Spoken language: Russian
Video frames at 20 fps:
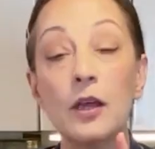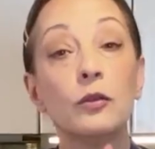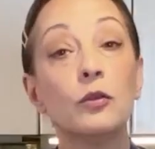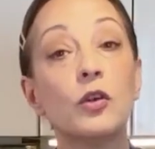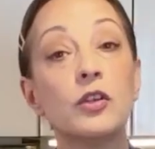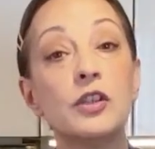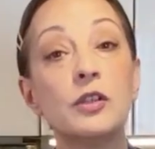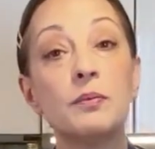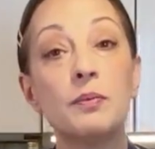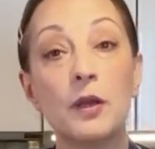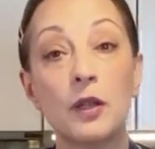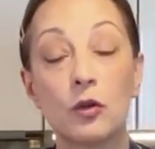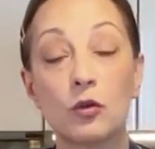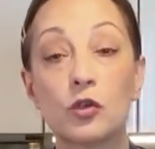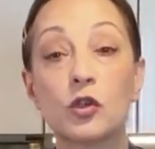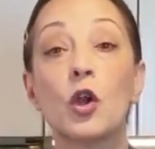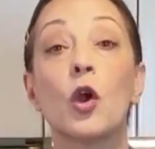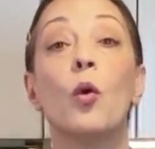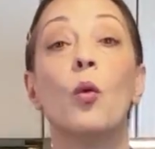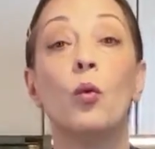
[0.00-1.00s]
но теперь
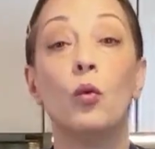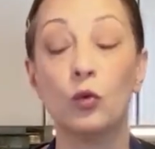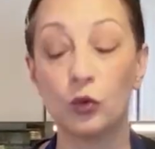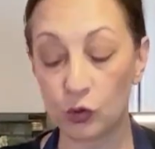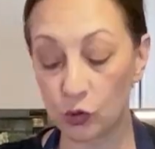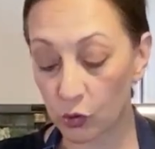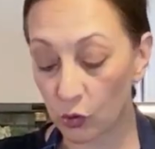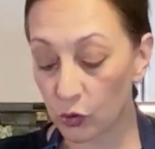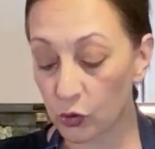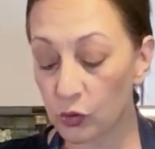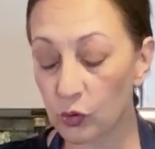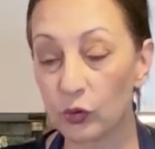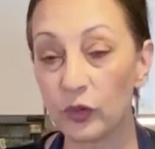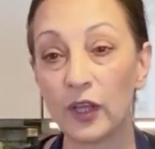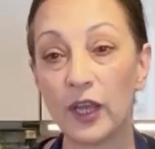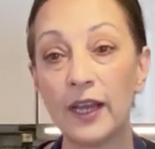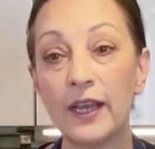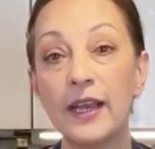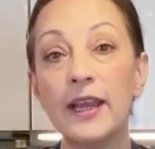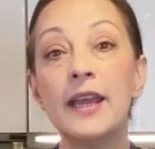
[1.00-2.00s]
уже уцхо
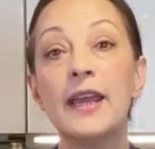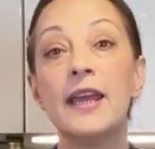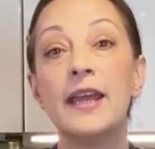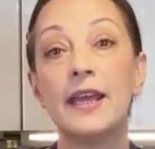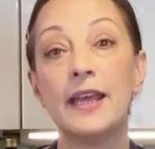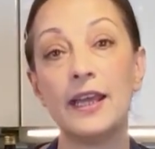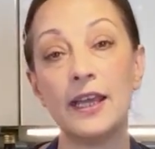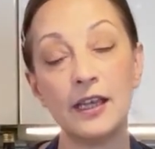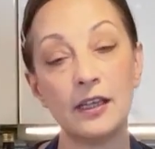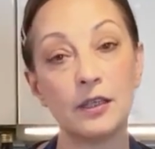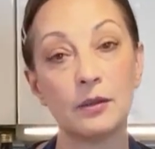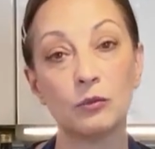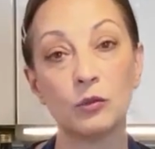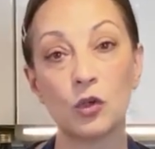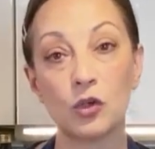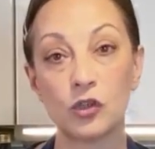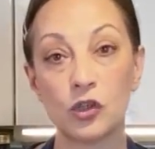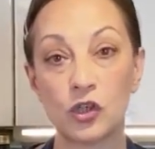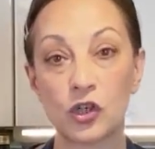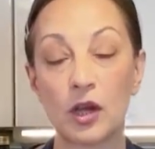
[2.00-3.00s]
сунели и
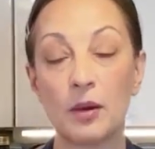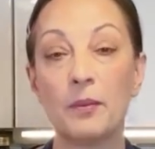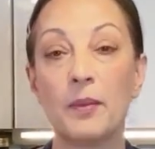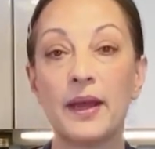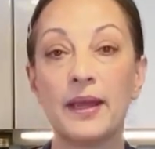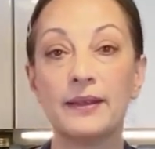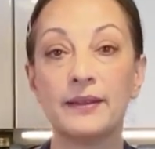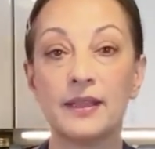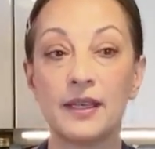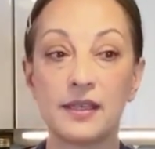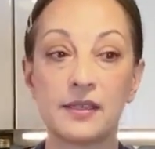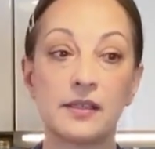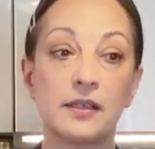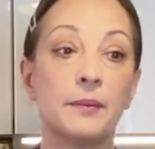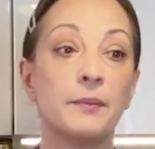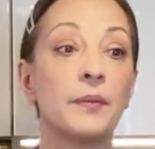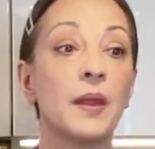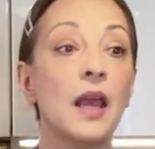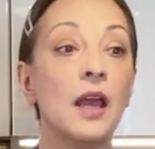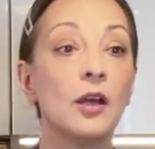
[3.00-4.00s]
немножечко майонеза.
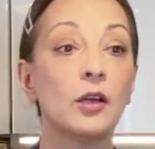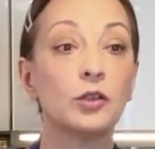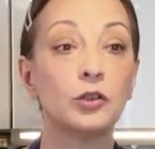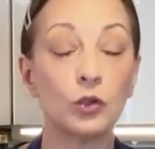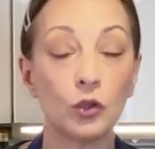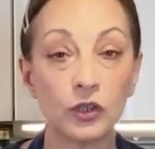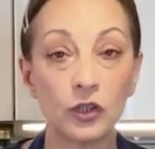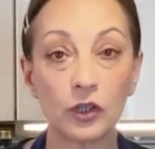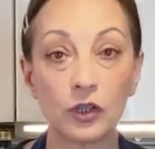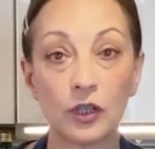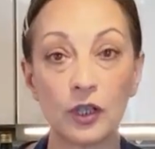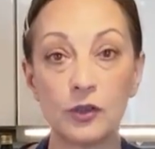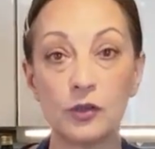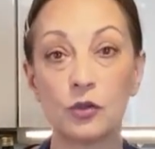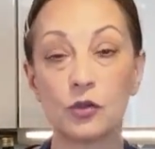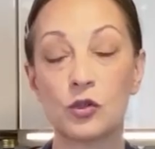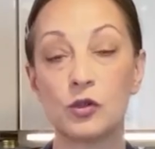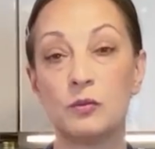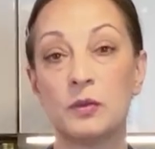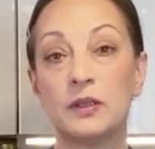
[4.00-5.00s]
Кто-то
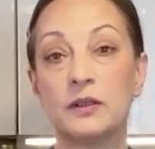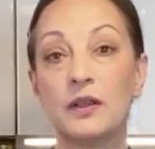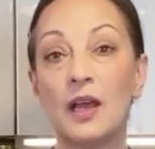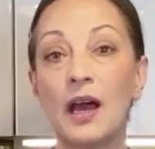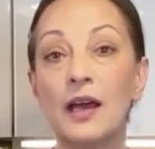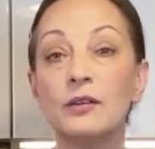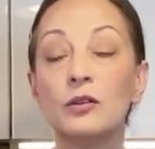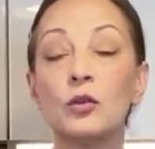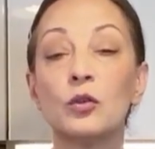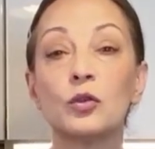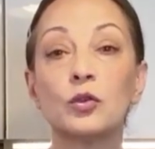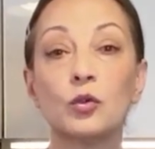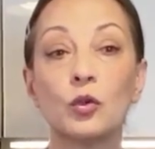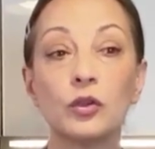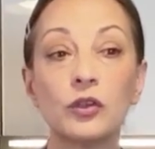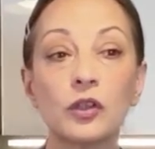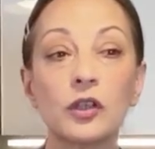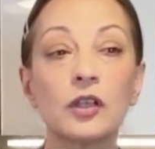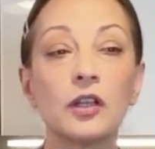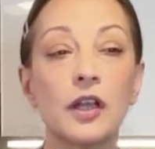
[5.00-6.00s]
кладет сметану,
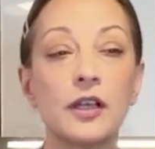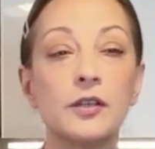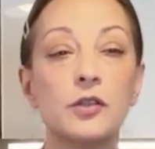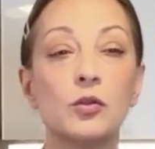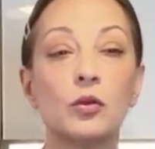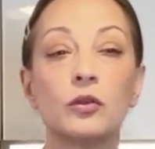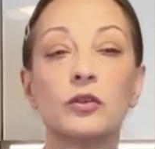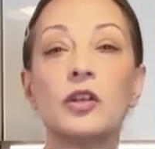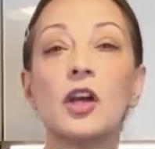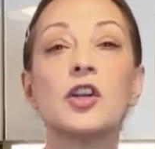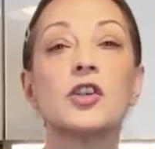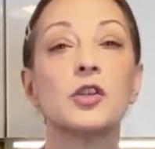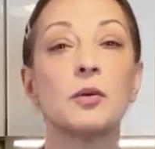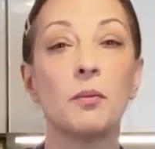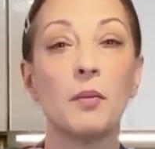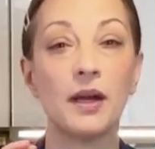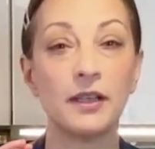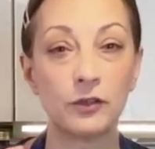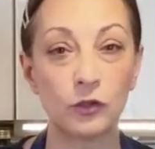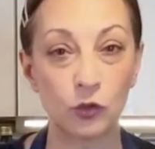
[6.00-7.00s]
кто-то кладет даже
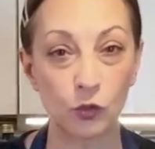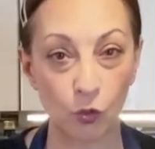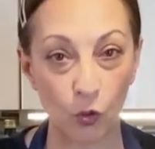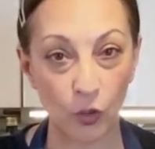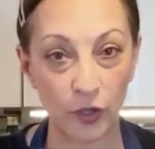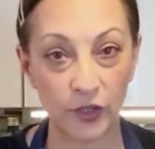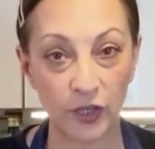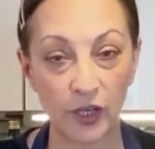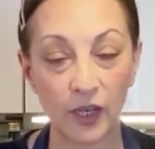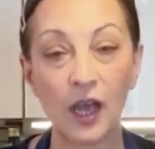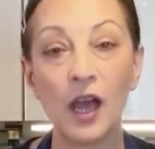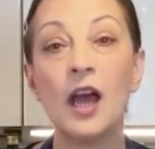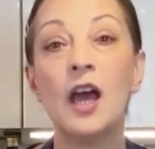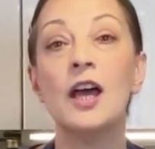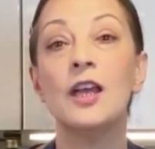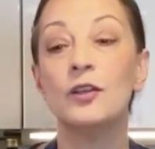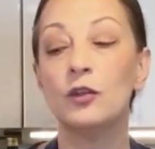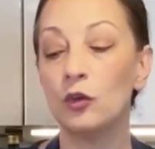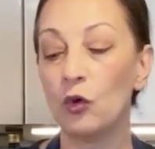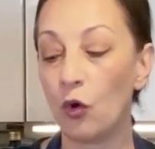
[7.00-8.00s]
мацони,
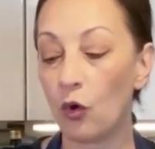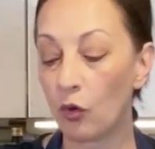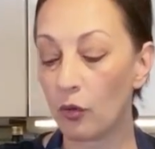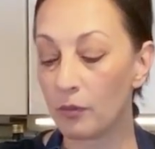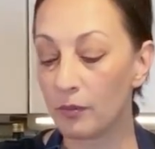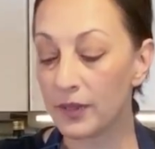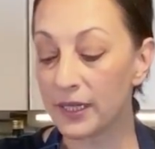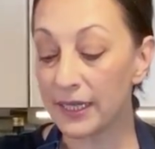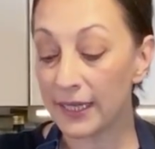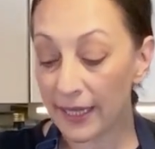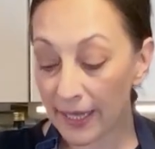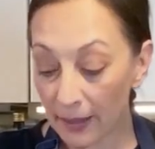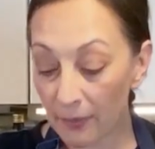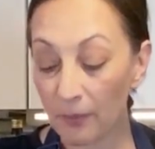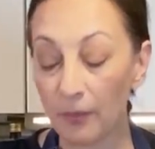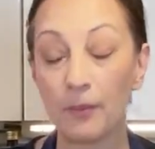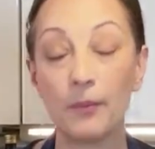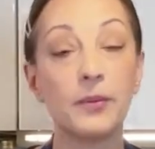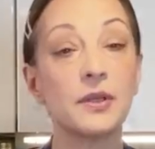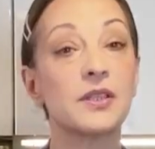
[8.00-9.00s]
но мне
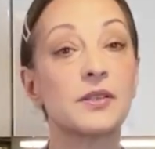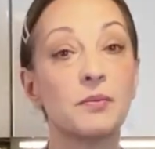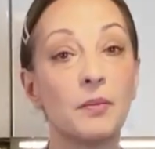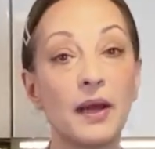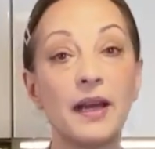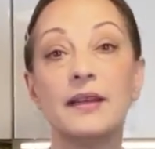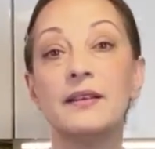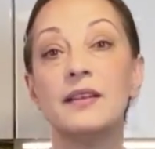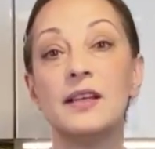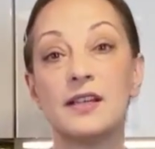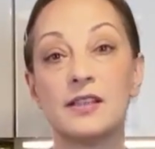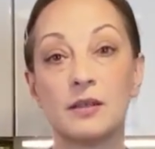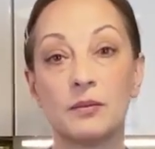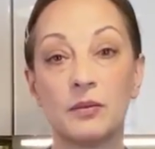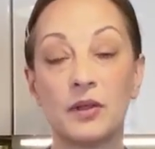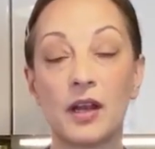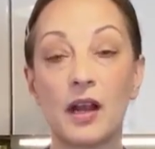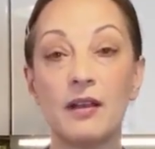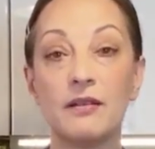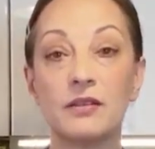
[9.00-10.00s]
с
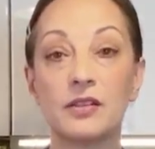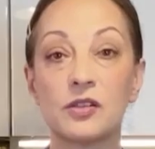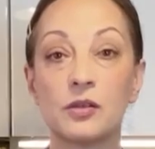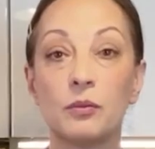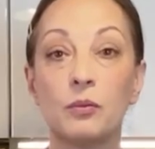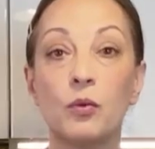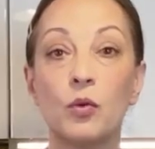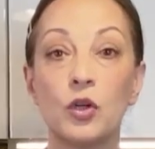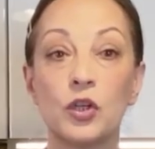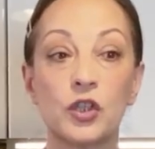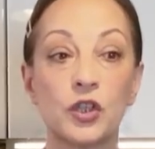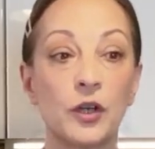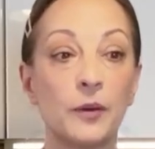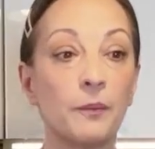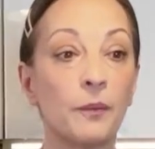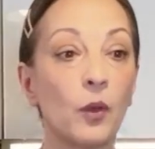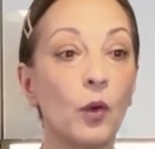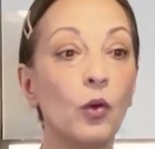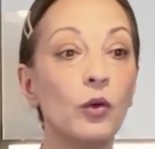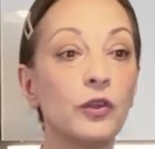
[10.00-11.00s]
майонезом нравится
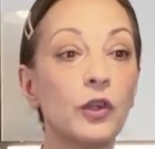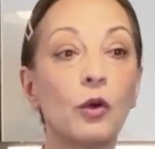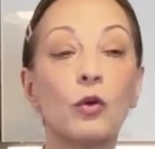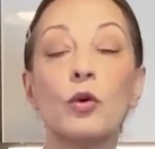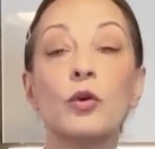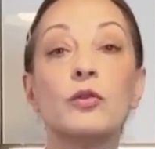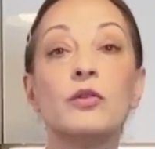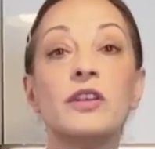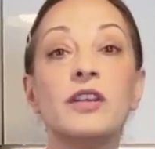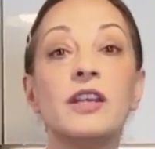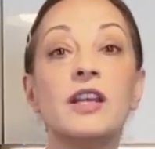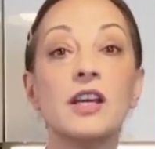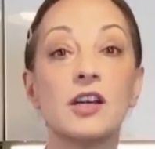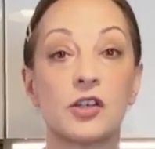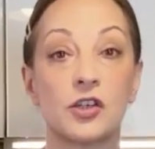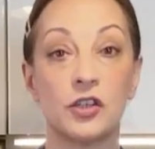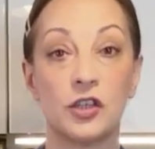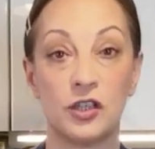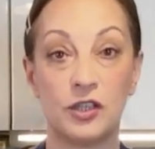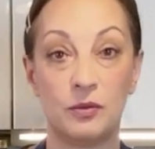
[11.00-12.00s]
больше. Он такой
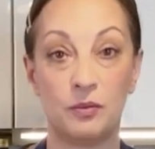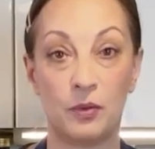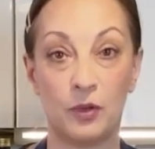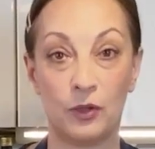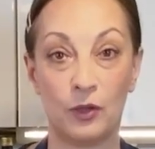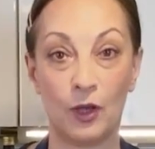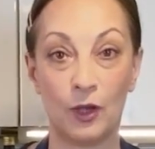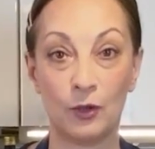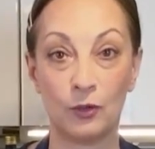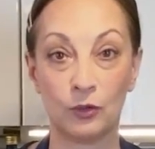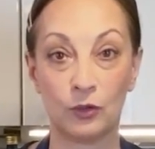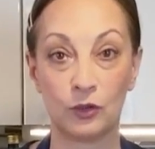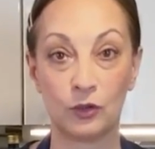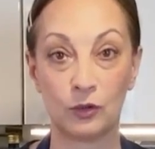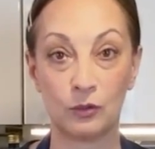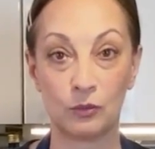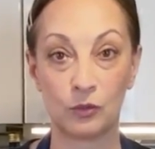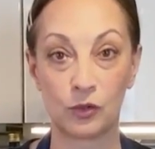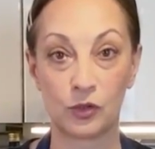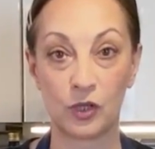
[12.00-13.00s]
нежность придает
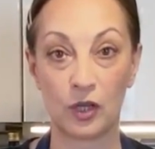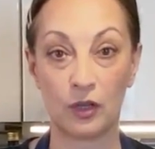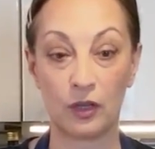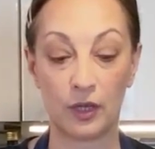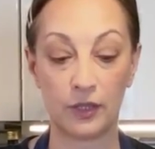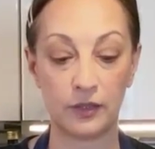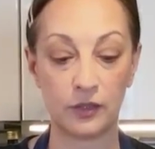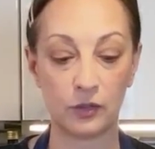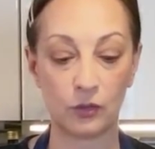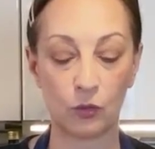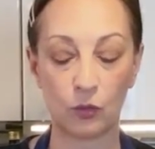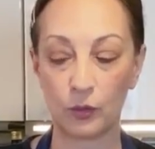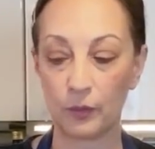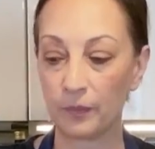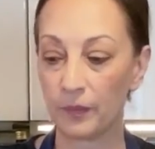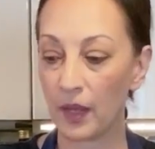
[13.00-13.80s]
этому салатику.